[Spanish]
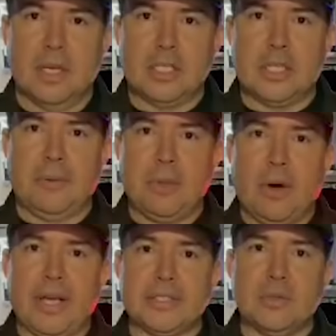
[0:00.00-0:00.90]
Es
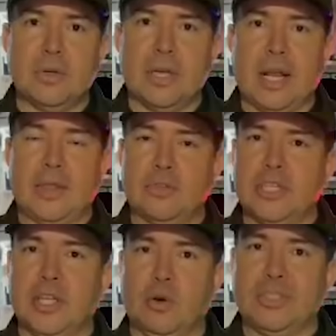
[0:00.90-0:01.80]
debido a esto que la
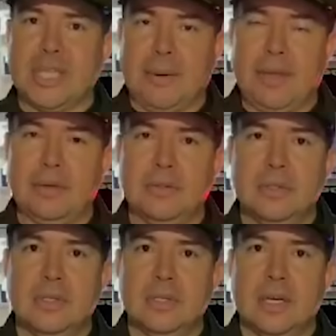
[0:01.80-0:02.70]
noche de hoy sábado,
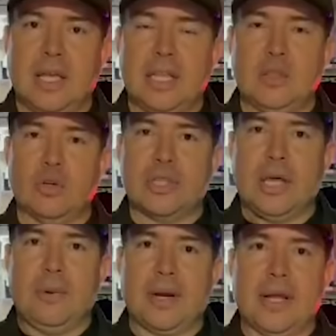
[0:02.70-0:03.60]
en el
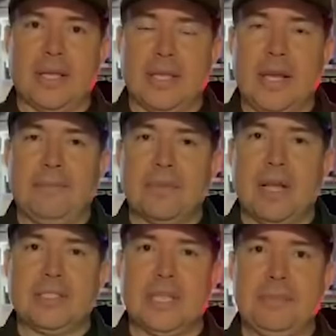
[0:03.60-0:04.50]
norte de Barranquilla,
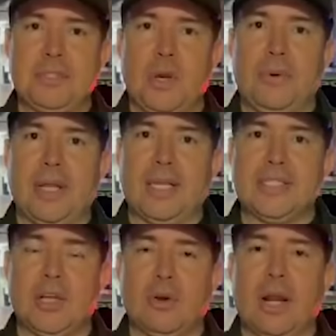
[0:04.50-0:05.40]
el Servicio de
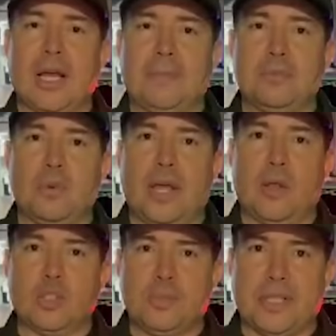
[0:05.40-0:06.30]
Vigilancia logra la captura
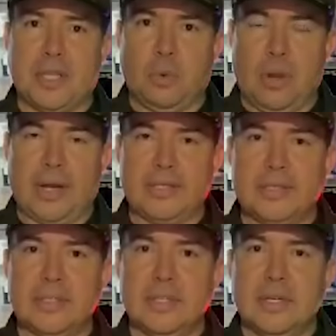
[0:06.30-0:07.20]
de dos
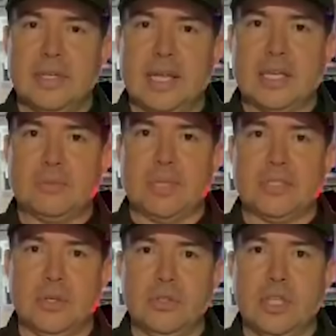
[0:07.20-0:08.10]
particulares, la
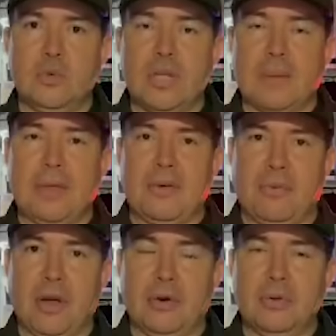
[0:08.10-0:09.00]
incautación de un arma de
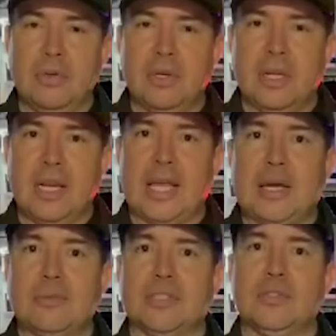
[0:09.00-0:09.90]
fuego, la
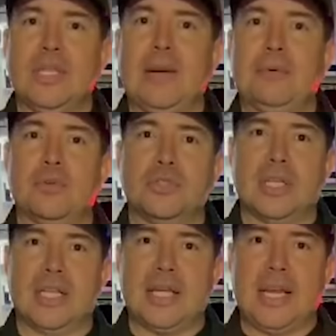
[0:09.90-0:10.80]
incautación de la
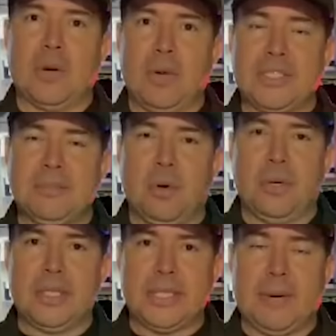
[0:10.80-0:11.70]
motocicleta en la cual se
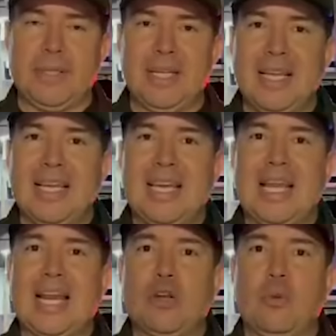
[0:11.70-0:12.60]
movilizaban
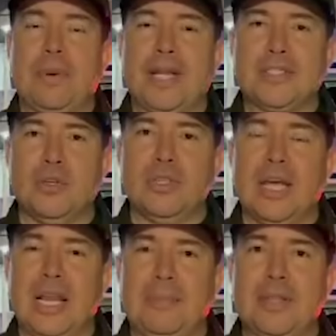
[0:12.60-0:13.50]
y la recuperación
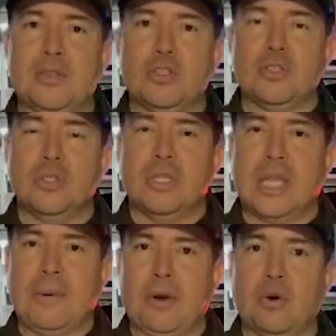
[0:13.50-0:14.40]
de elementos
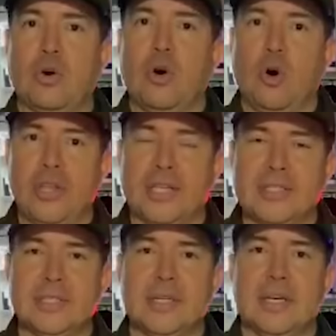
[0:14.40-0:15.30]
de valor,
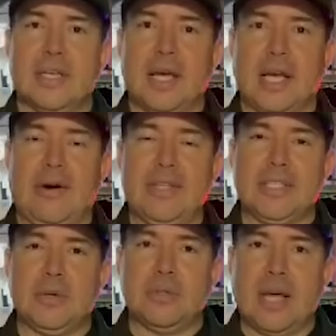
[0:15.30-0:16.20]
joyas, que acaban
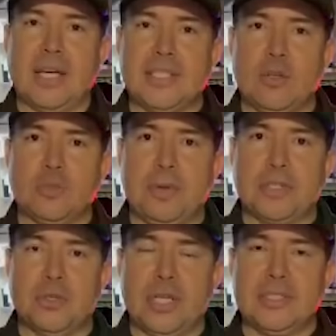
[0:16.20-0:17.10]
de ser hurtadas a dos
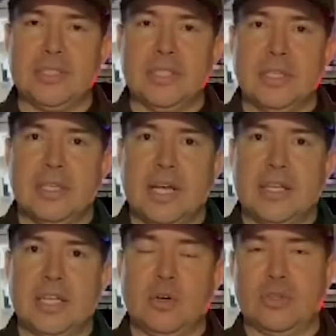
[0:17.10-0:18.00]
personas
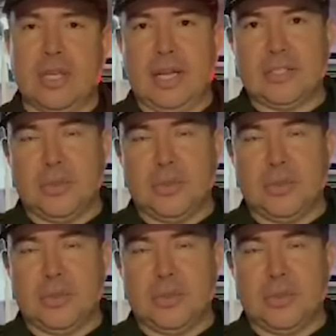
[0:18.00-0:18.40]
en el norte de la